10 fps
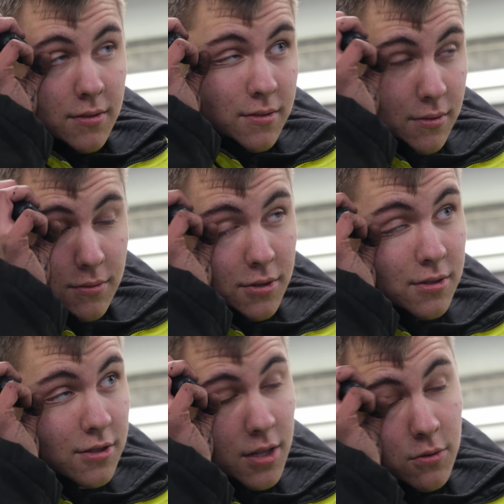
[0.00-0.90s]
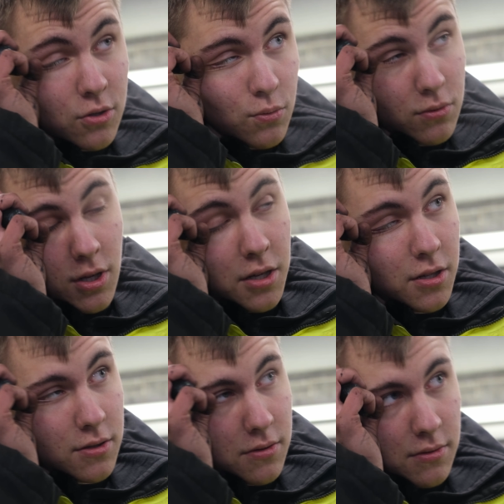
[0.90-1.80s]
Ну, говорит, 7 штук, да,
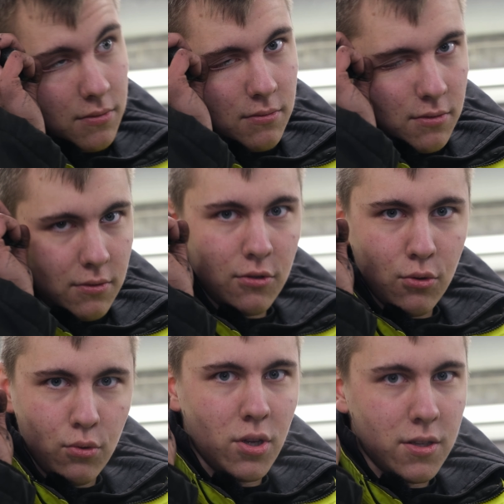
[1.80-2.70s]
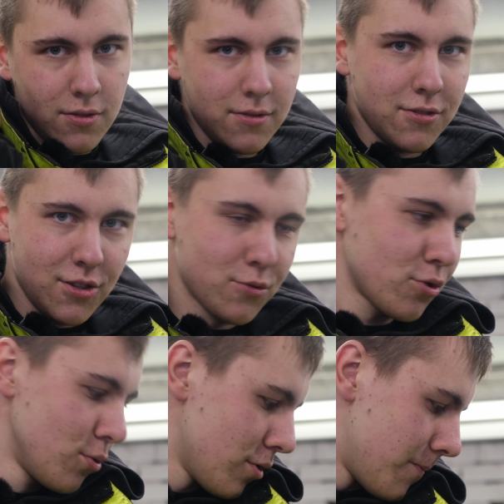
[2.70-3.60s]
есть. Да. Нихуя, 7
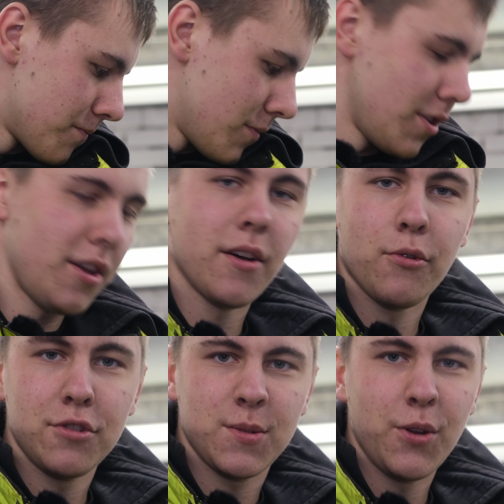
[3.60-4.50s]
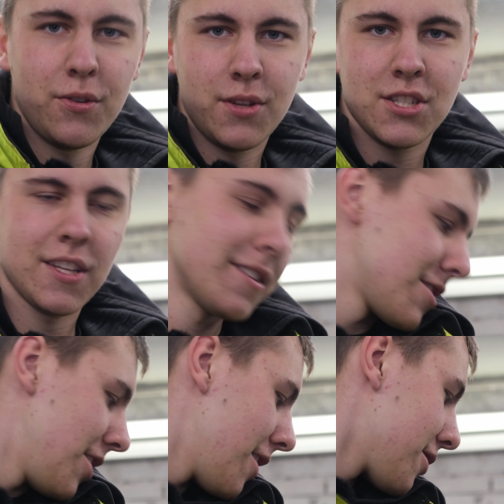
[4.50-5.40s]
штук. Я вроде смотрел на стенд
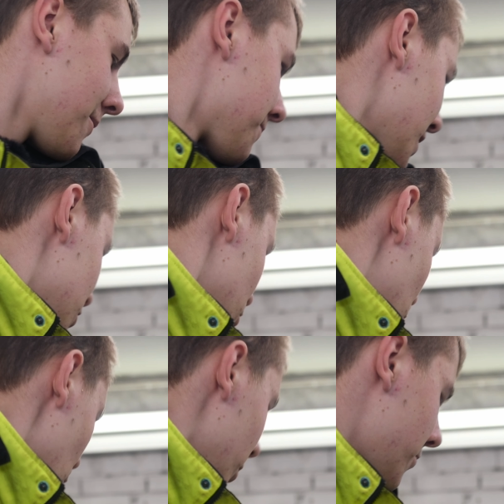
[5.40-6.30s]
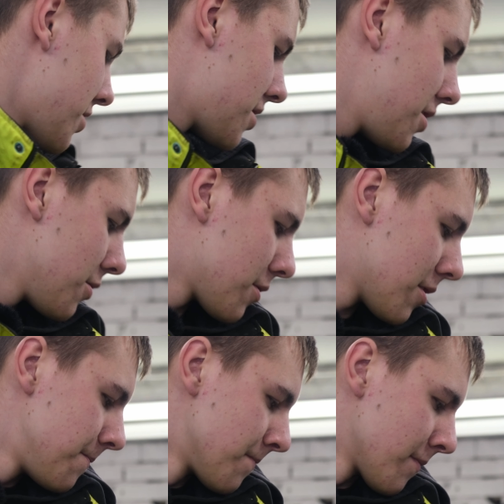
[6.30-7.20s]
CE, там что турбо 200 евро,